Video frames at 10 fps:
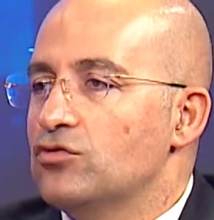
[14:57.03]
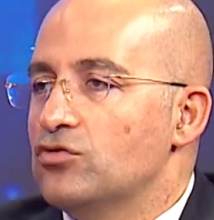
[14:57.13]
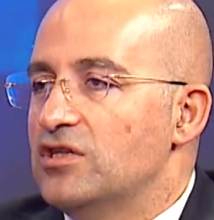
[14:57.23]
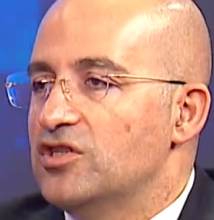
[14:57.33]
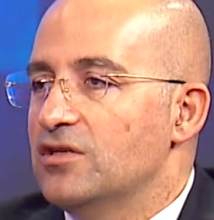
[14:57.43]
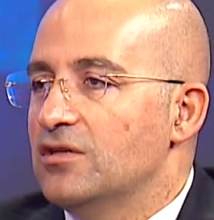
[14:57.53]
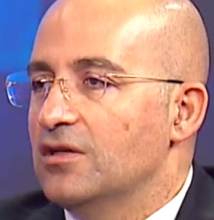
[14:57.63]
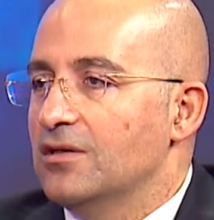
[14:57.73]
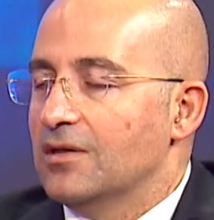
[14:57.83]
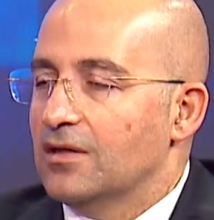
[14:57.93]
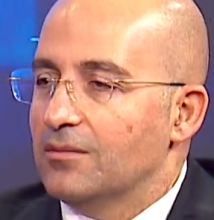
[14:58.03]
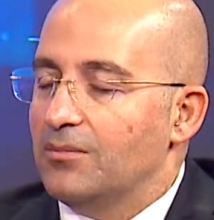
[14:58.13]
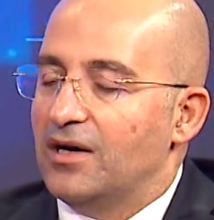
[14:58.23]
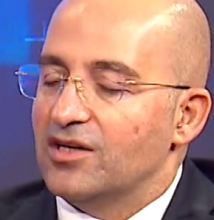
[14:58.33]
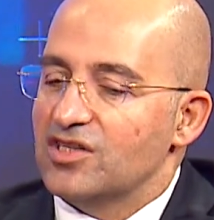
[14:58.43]
sürecinin
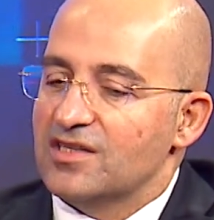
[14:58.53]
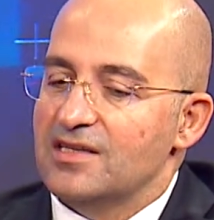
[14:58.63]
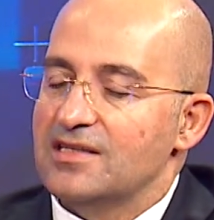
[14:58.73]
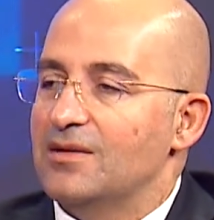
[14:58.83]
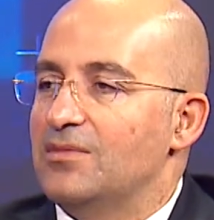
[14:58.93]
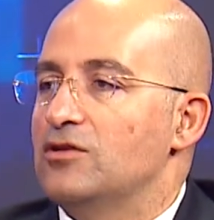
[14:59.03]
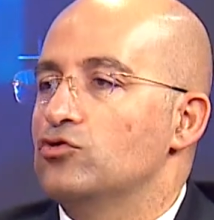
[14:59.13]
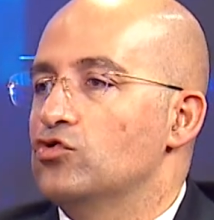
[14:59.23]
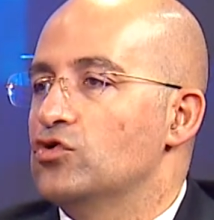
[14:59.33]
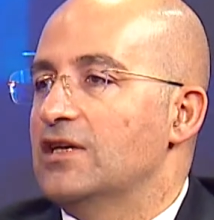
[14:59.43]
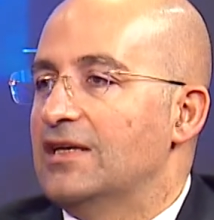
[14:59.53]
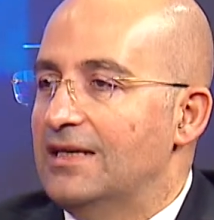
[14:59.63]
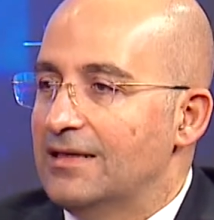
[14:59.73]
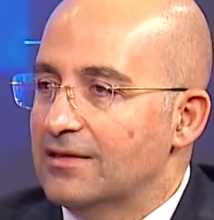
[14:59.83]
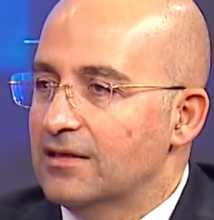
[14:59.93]
parçasıysa menisküsteki
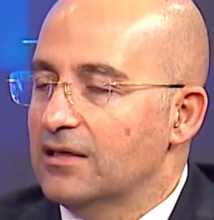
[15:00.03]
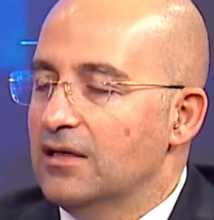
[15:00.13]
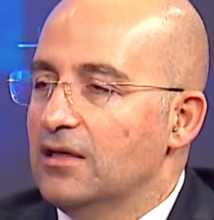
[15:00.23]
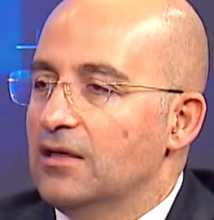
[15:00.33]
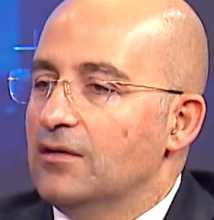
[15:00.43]
yırtık. Hı hı